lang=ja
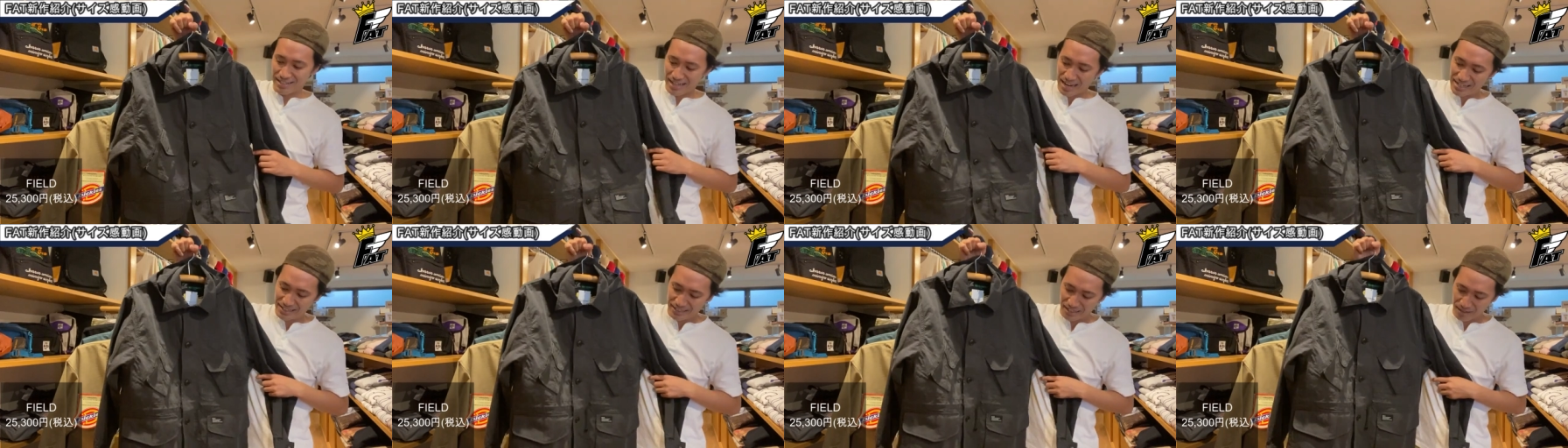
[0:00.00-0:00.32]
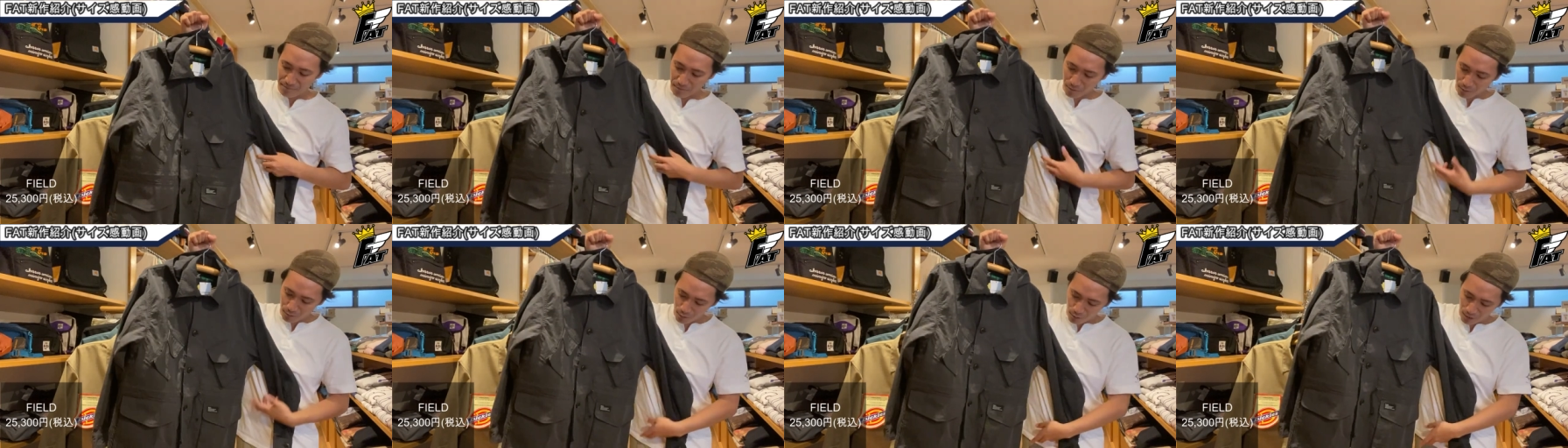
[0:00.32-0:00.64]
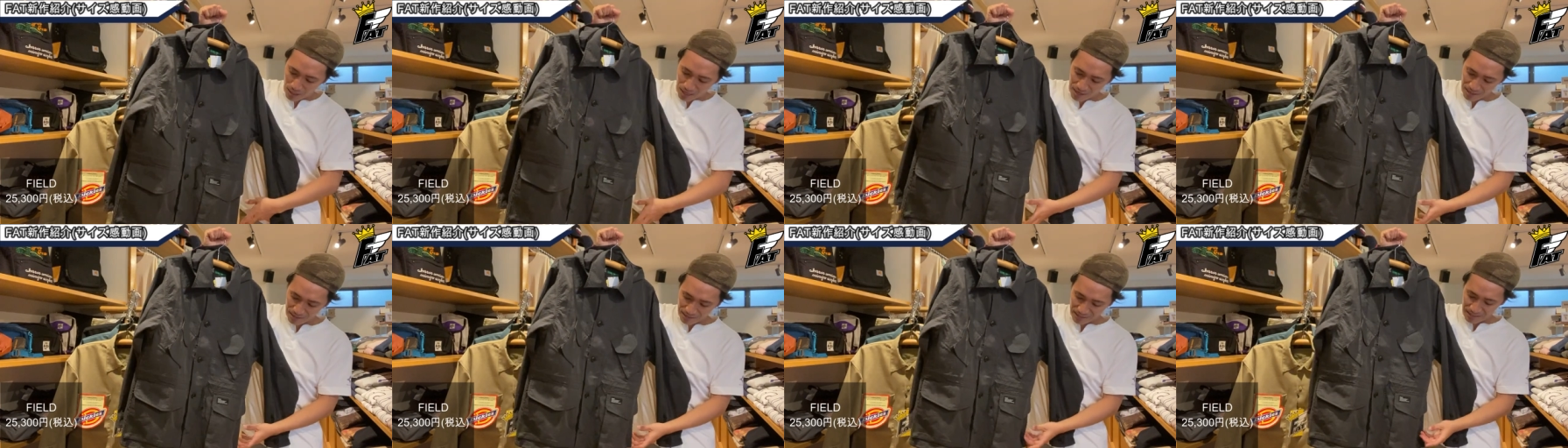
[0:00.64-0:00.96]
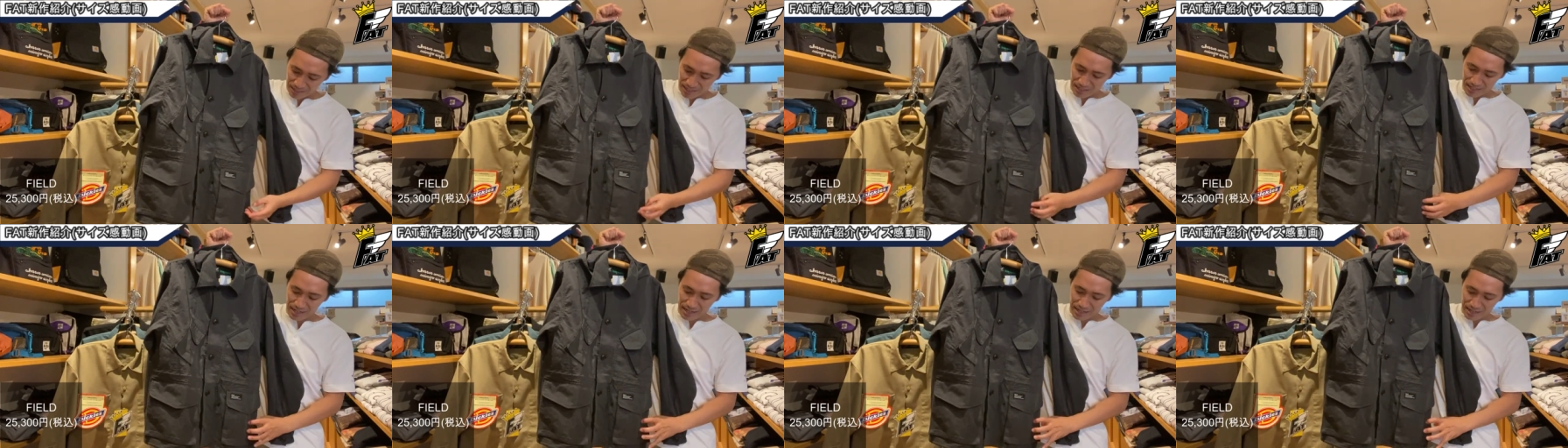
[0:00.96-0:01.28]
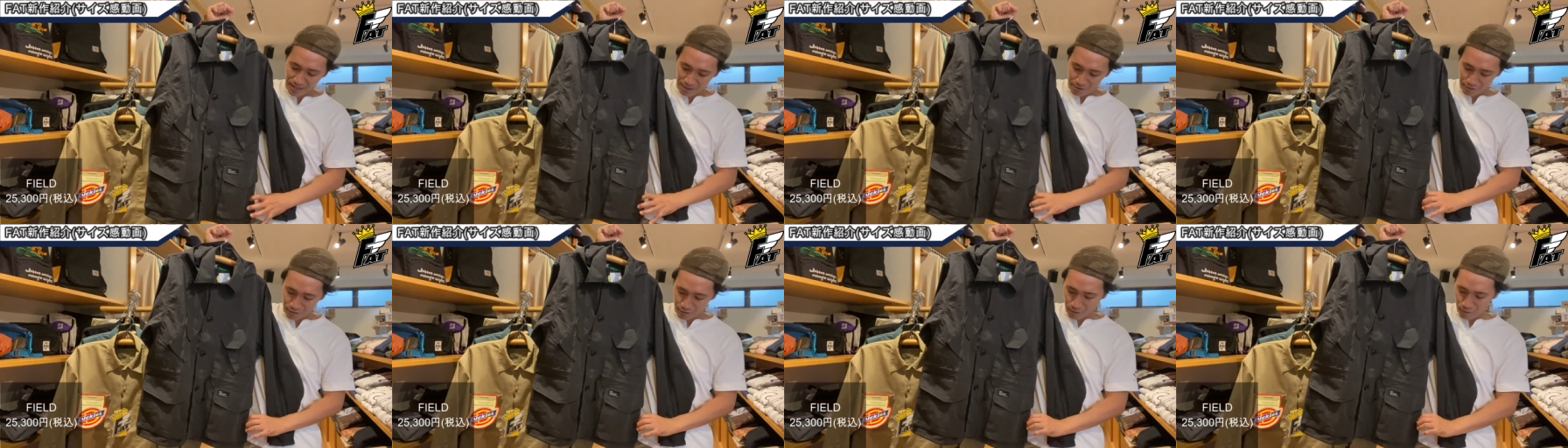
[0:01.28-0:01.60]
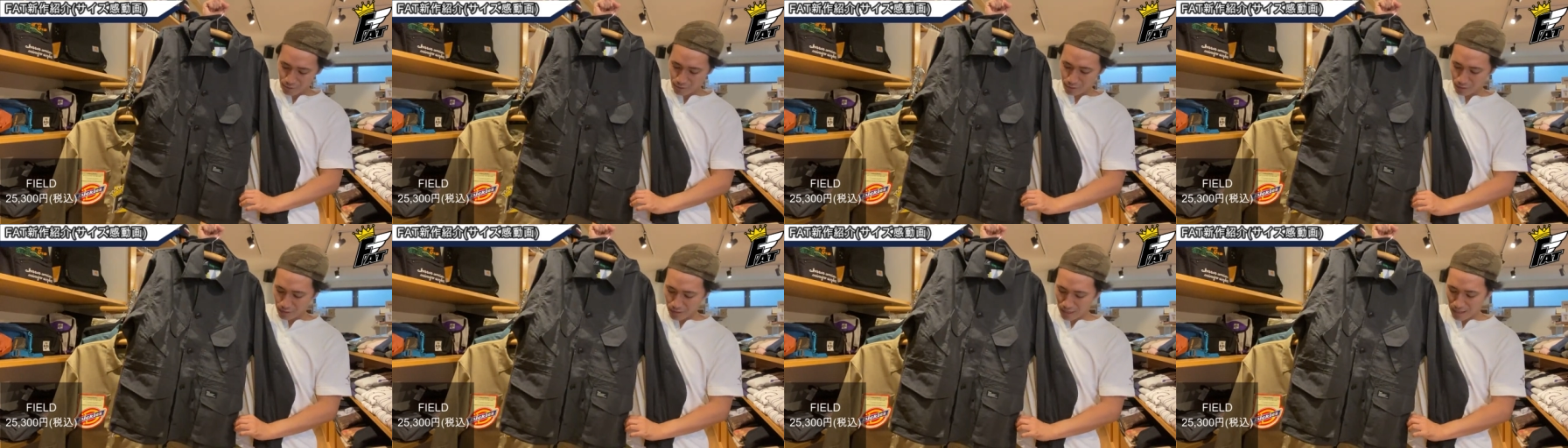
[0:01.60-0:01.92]
何か物が入れられる
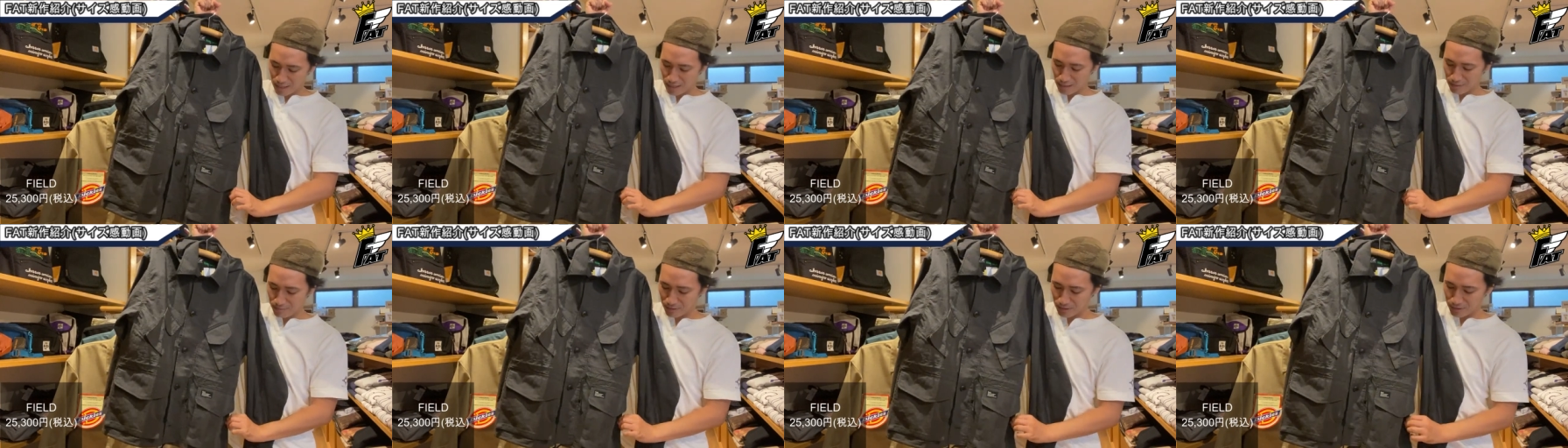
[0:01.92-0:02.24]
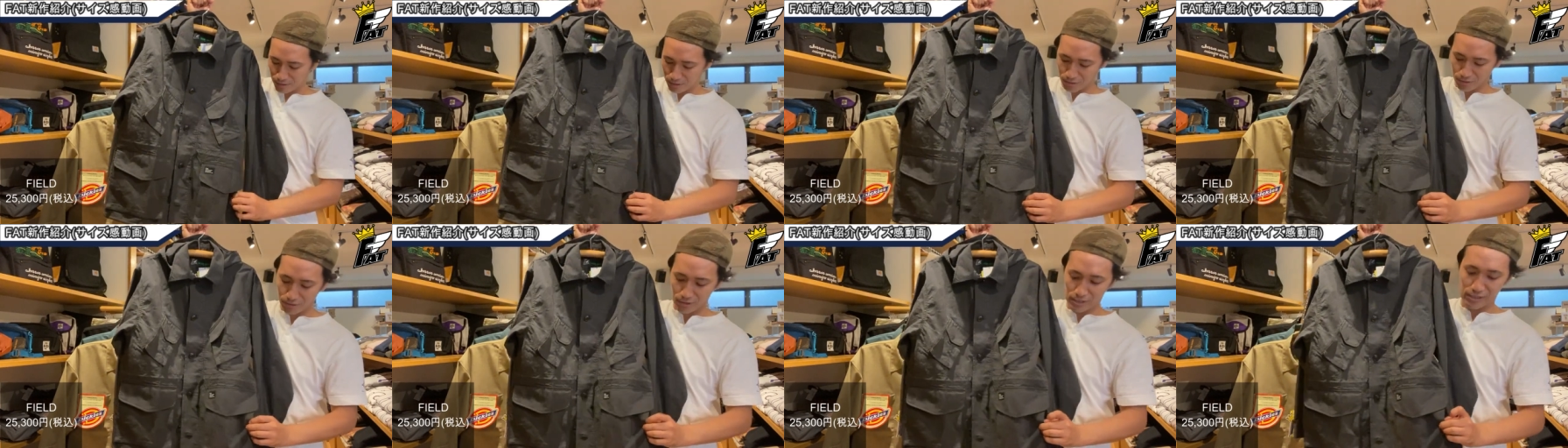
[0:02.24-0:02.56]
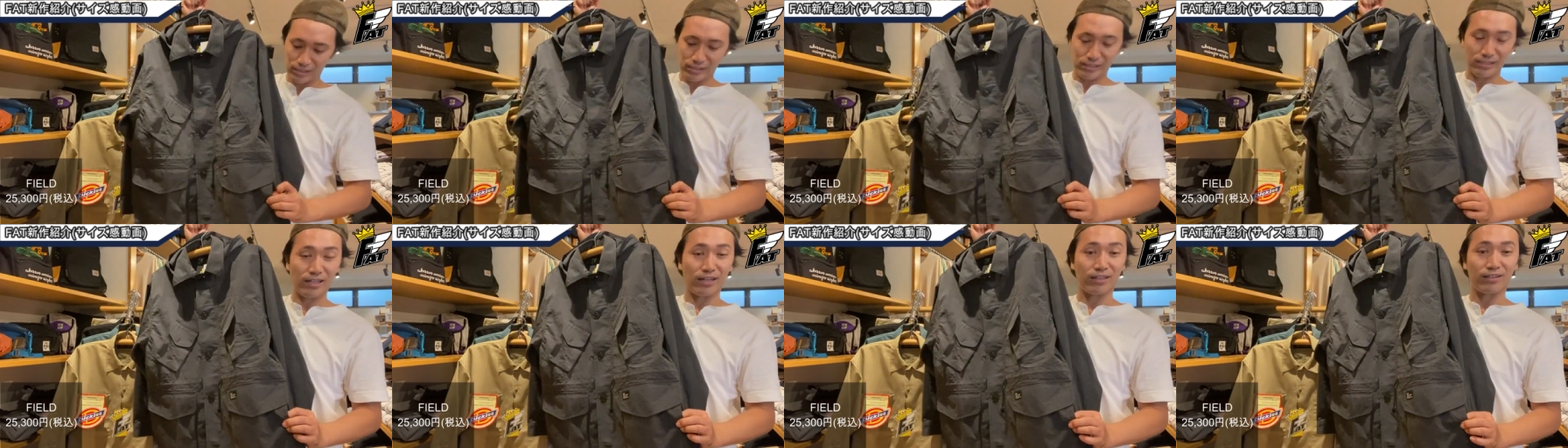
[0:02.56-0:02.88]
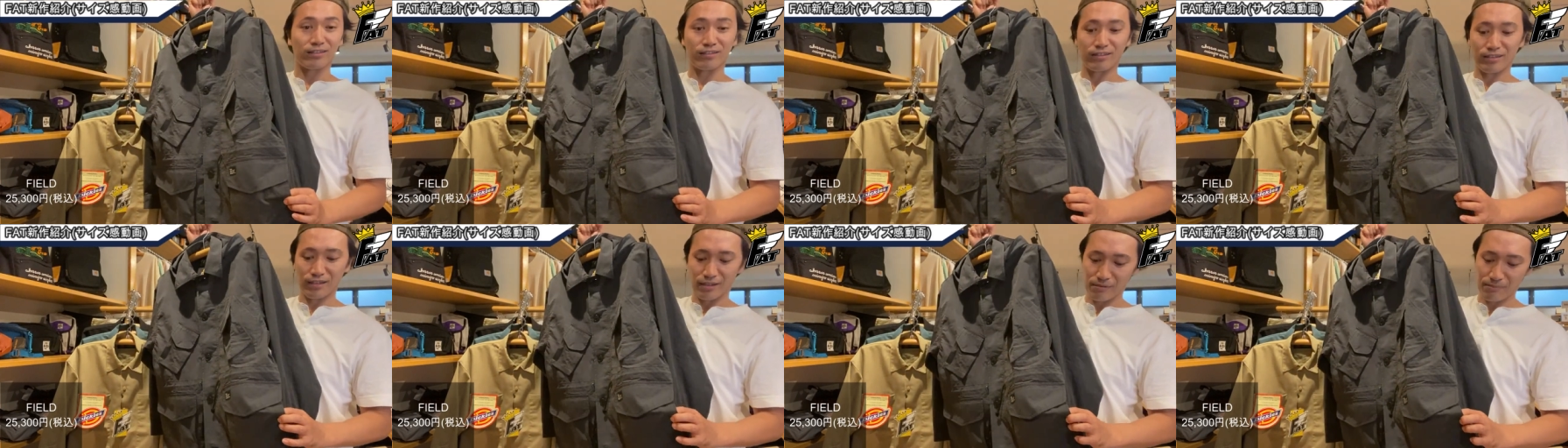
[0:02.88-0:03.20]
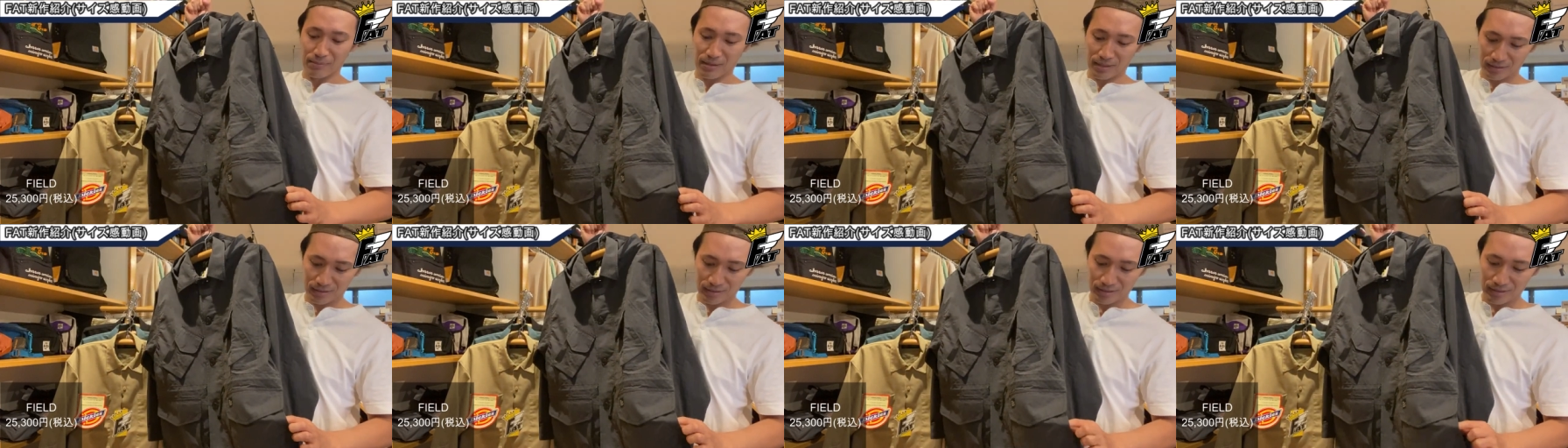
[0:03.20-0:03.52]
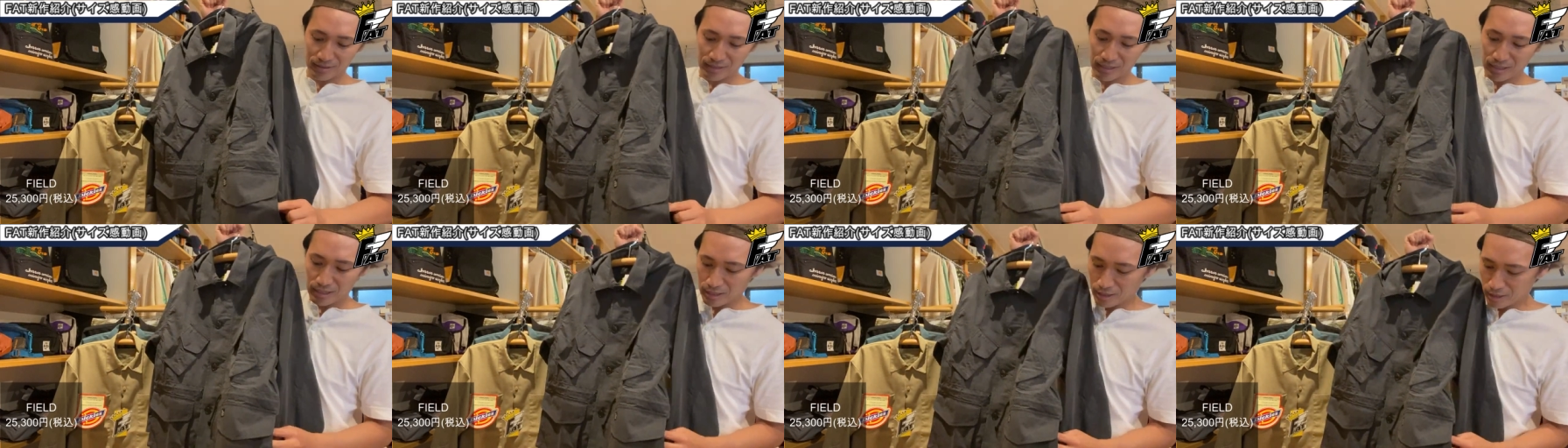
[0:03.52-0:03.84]
ような、まあ、作りになっていま
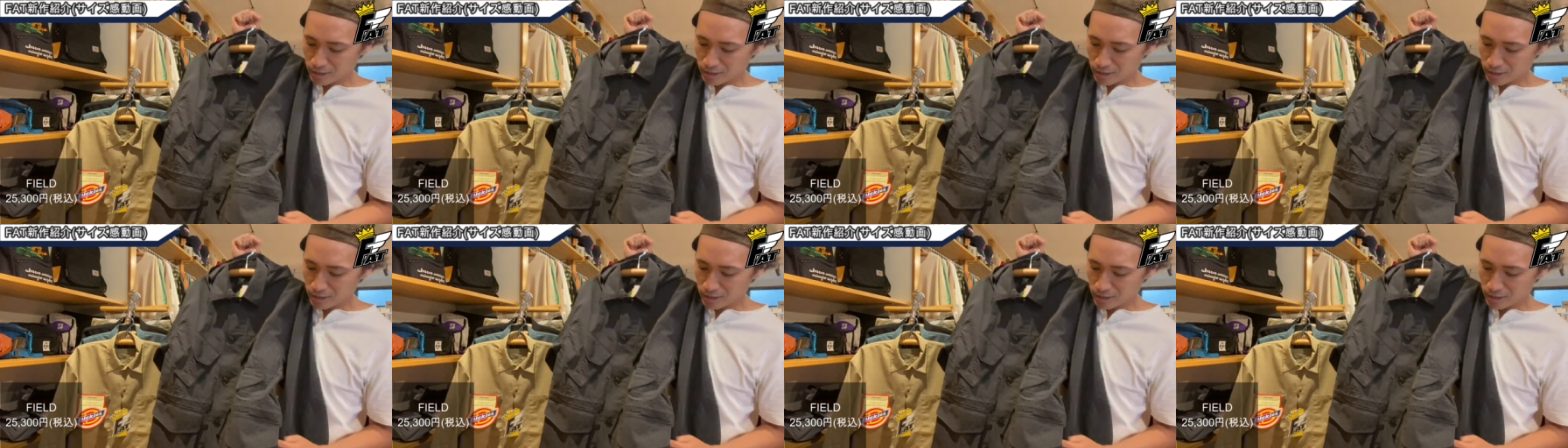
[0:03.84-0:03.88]
す。